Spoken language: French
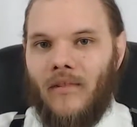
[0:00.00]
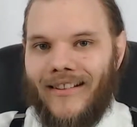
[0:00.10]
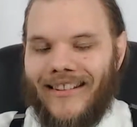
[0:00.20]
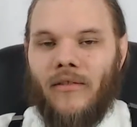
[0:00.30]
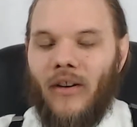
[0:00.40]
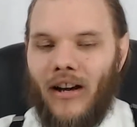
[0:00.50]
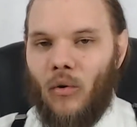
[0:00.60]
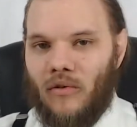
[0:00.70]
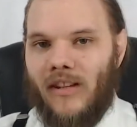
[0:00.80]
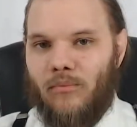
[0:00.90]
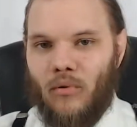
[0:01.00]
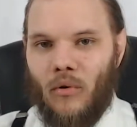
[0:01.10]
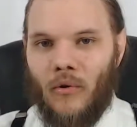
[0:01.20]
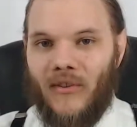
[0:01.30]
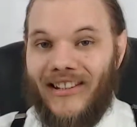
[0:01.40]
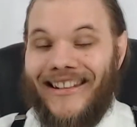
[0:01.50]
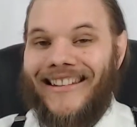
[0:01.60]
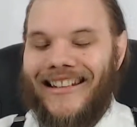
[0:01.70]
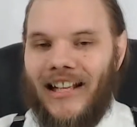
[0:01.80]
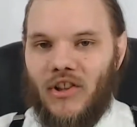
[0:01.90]
ce qui va compter pour eux, c'est de
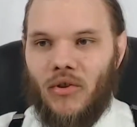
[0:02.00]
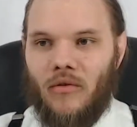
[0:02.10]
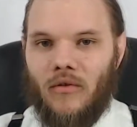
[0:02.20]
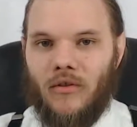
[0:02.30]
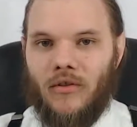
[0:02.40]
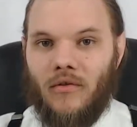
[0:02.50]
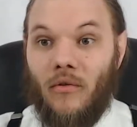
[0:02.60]
gagner de l'argent.